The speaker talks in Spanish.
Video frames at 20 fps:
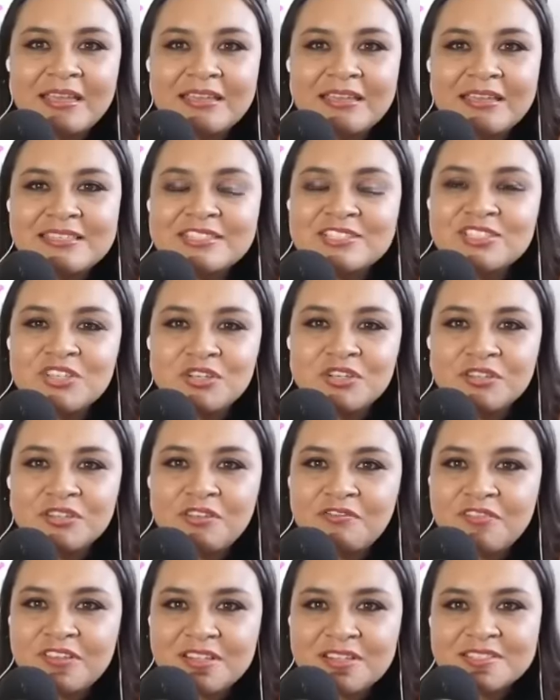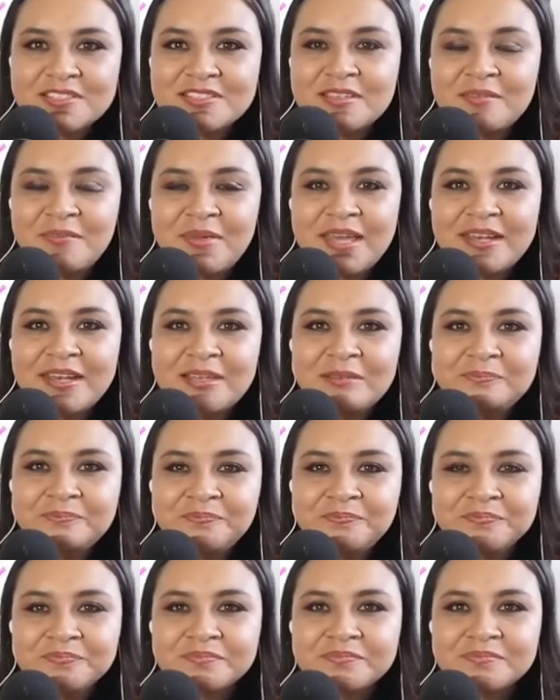edición de fin de
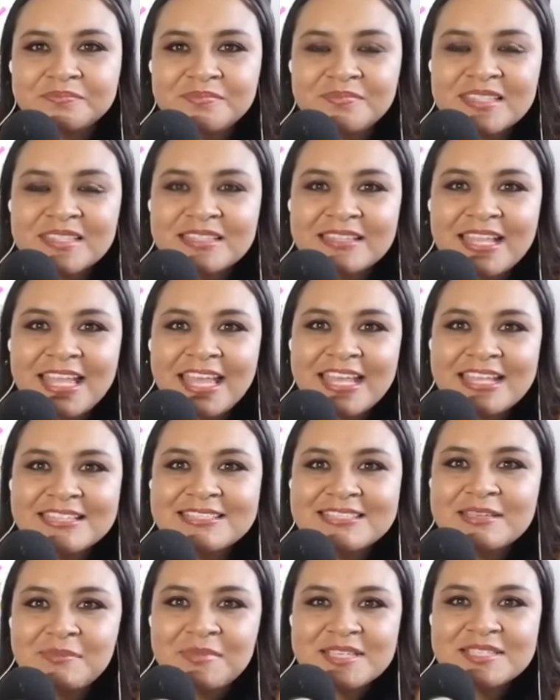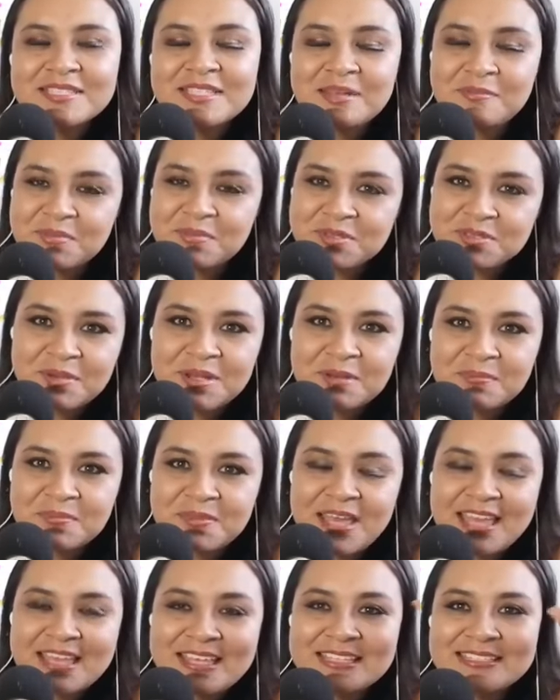semana del semestre, pues
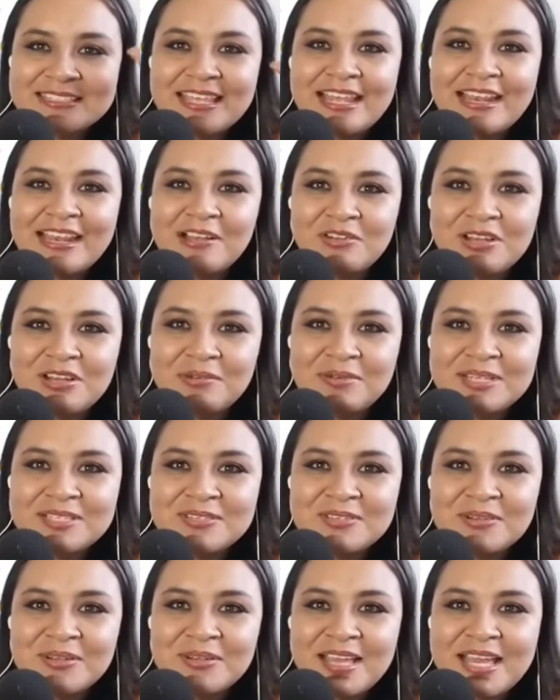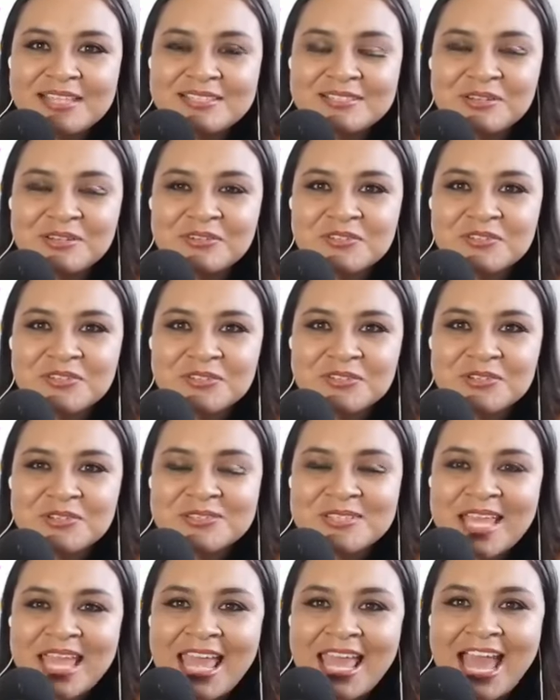bueno, ahí está la colaboración que hace con
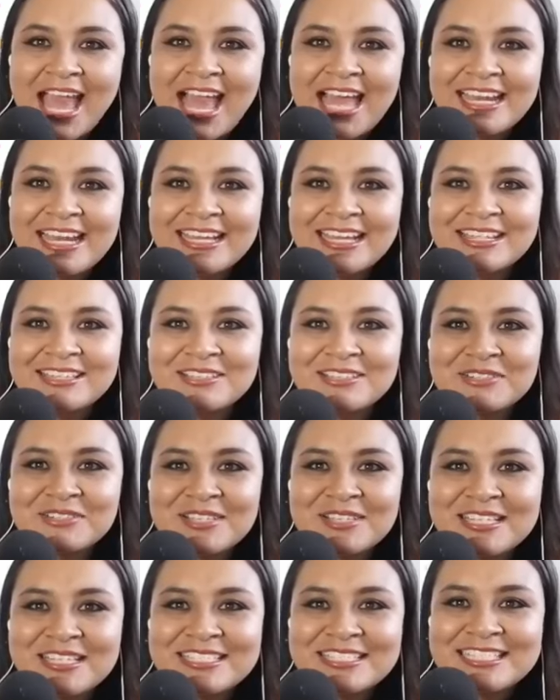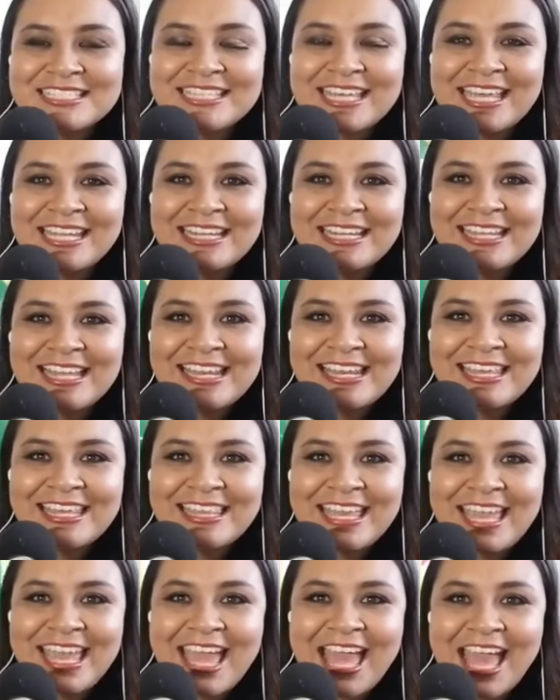nosotros Alejandro Sánchez en el
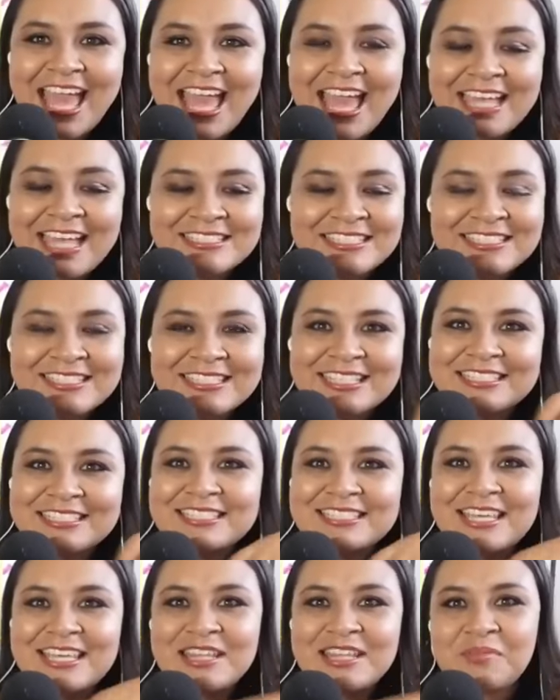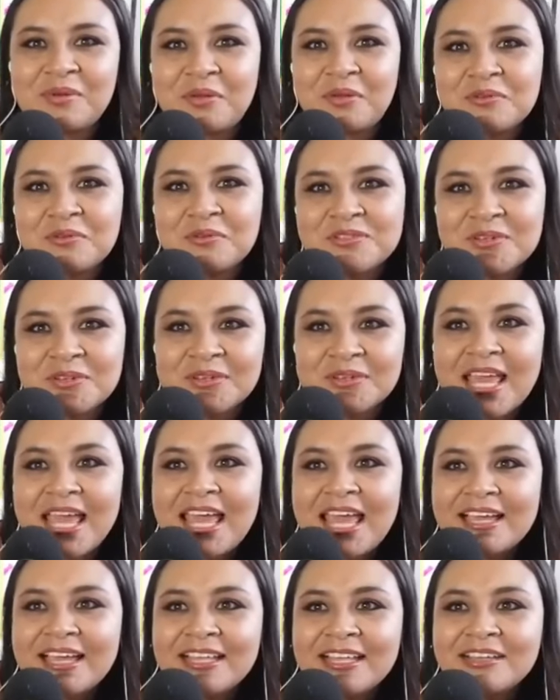área de asistencia de
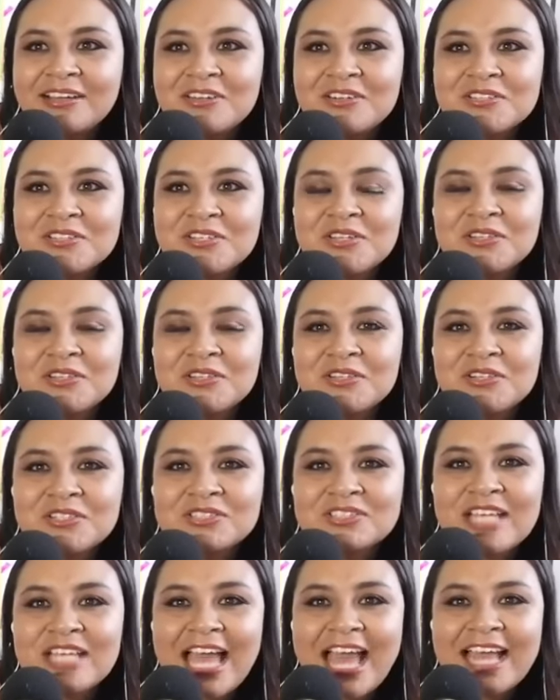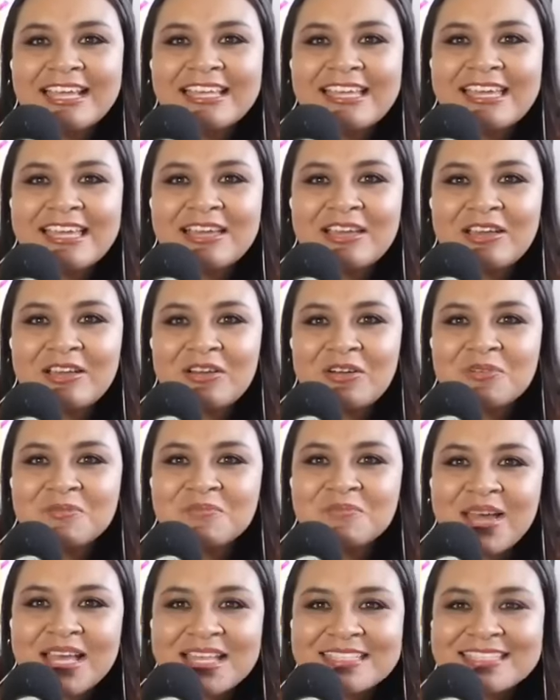producción. Quédate con nosotros aquí
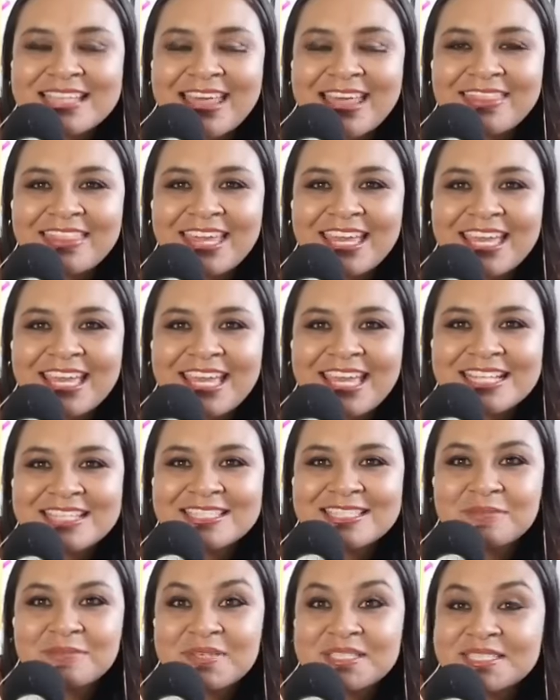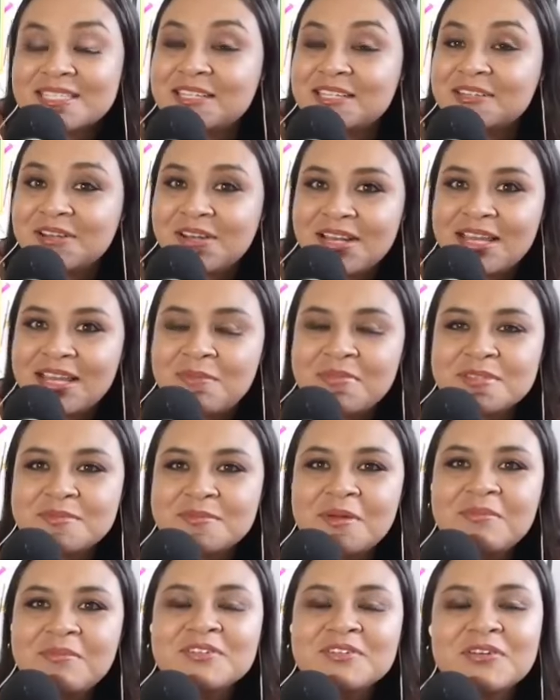con más de El Semestre, no le
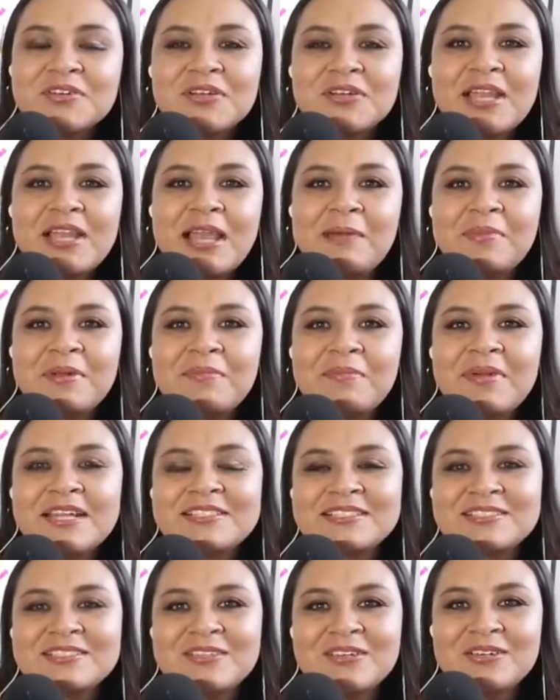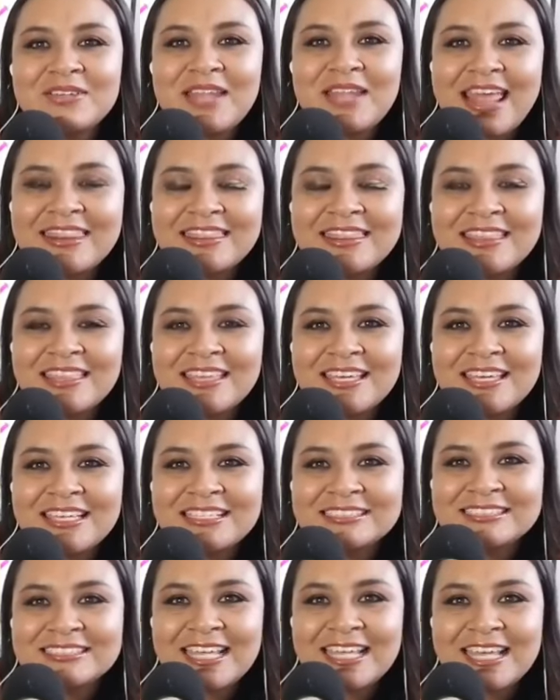cambies. Vámonos con la primera sección
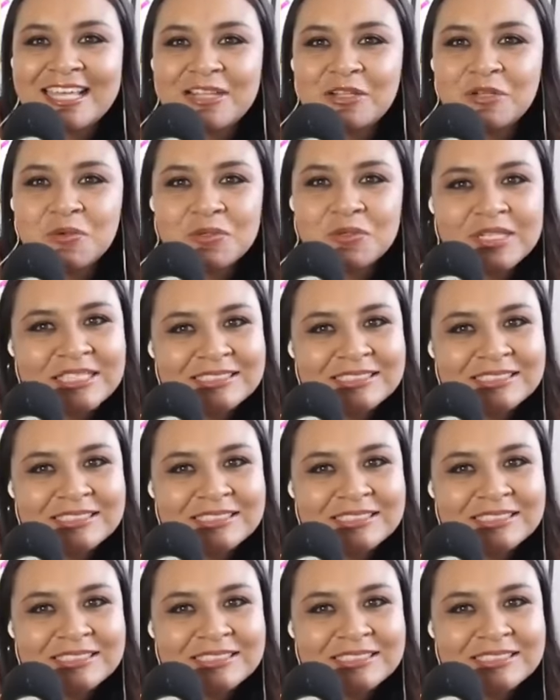de este